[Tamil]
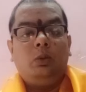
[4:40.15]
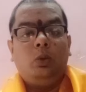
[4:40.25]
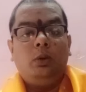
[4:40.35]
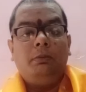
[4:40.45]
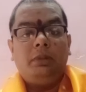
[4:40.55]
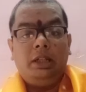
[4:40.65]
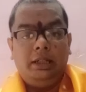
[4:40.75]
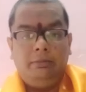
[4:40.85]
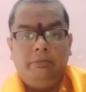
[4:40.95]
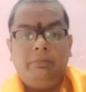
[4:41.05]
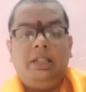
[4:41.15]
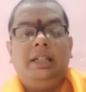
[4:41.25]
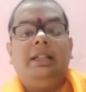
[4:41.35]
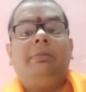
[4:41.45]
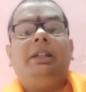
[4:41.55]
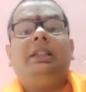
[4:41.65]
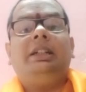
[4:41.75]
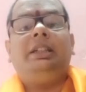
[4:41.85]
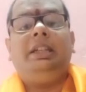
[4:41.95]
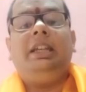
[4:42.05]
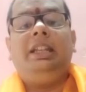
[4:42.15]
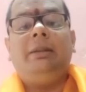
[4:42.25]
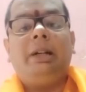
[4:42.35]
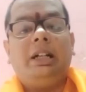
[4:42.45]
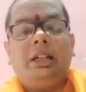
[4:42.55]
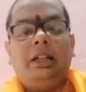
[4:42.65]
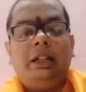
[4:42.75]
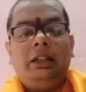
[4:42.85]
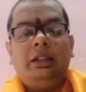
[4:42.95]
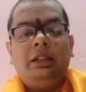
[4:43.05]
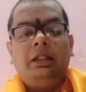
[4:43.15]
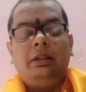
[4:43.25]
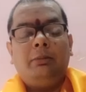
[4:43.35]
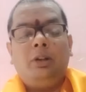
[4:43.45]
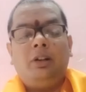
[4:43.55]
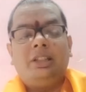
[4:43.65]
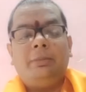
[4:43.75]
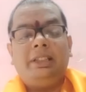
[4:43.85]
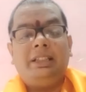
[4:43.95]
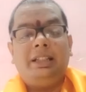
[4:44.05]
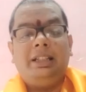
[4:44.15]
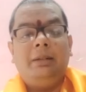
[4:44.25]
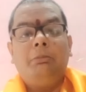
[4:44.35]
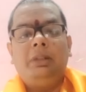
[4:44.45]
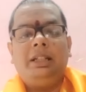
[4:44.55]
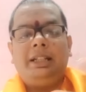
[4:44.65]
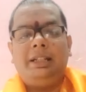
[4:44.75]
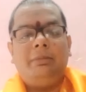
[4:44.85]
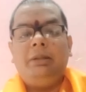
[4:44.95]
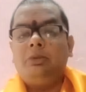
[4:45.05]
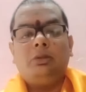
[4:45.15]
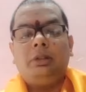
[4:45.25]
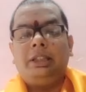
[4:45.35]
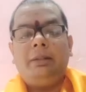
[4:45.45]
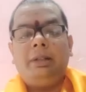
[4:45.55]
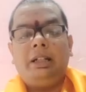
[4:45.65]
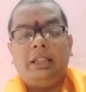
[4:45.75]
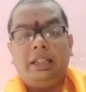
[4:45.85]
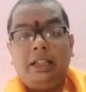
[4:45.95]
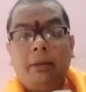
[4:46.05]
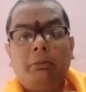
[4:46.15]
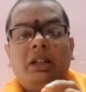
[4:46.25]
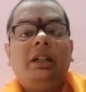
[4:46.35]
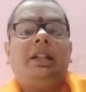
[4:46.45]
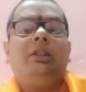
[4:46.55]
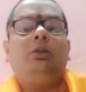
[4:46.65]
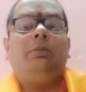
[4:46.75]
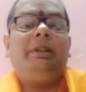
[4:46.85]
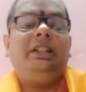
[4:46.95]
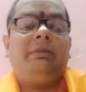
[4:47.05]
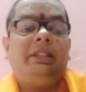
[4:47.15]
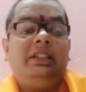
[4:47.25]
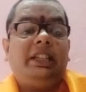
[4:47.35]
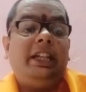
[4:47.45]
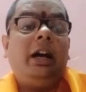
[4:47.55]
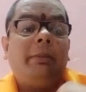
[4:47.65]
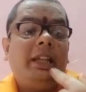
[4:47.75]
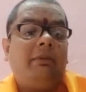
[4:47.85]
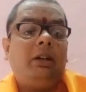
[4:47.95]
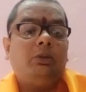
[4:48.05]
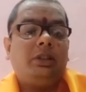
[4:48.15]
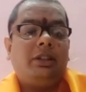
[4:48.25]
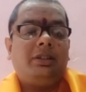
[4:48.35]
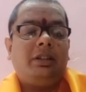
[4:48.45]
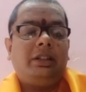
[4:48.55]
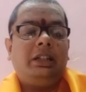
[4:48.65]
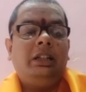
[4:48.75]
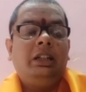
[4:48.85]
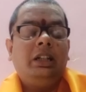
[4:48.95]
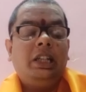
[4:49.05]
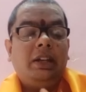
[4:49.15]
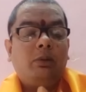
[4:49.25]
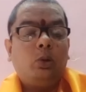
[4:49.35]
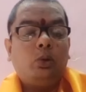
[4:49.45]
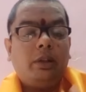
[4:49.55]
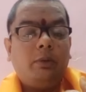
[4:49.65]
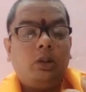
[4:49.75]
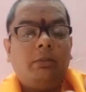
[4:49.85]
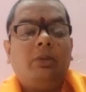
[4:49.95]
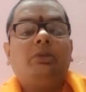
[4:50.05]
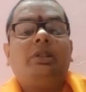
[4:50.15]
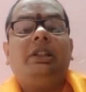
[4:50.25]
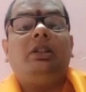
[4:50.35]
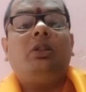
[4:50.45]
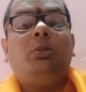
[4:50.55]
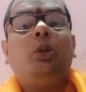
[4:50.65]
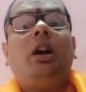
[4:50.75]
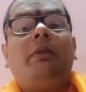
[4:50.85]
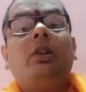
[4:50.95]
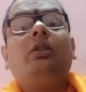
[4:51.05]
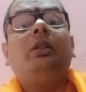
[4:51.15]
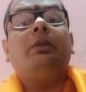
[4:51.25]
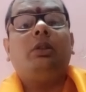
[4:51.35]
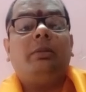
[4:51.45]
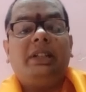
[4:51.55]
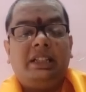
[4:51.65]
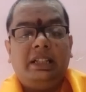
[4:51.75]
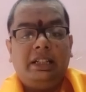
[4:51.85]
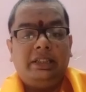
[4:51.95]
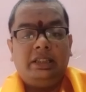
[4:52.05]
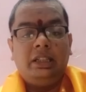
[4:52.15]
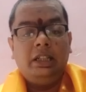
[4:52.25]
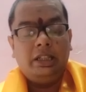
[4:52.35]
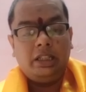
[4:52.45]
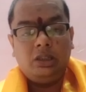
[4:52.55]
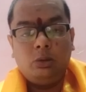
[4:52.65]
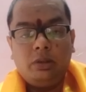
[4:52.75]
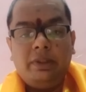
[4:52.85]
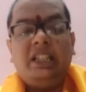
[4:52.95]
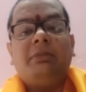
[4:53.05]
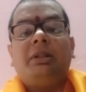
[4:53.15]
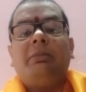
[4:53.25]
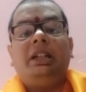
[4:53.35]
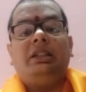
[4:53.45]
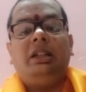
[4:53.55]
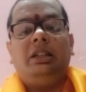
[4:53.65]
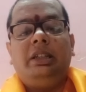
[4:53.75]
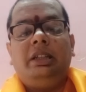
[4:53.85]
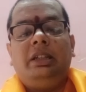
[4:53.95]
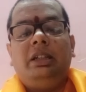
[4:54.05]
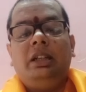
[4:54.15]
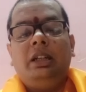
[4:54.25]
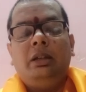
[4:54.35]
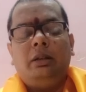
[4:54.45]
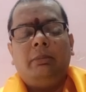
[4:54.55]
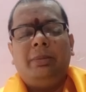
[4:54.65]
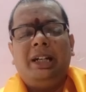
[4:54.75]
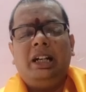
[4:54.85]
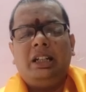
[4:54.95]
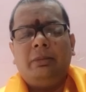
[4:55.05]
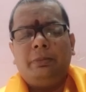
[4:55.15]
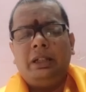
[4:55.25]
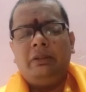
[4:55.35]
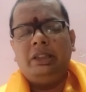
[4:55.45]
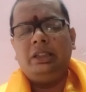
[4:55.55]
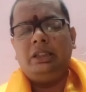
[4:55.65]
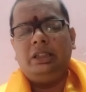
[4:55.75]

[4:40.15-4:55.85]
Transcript: ஓம் கம் கணபத ஏ நமஹா முக்கால்வாசி பார்த்தீங்கன்னா கம்முன்னு கடை அப்படின்னு சொல்லுவா தெரியுமா அந்த கம்முங்கிறது ஒரு பீஜம் அது தெரியாமலே அவள் உச்சரிச்சுட்டு இருக்காள் எவ்வளோவுக்கு எவ்வளோ நம்ம உச்சரிக்கிறோமோ அவ்வளோவுக்கு அவ்வளோ நமக்கு நல்லது எந்த ஒரு வினையும் நம்மளை அண்டாது நம்ம மகாகணப்பை வந்து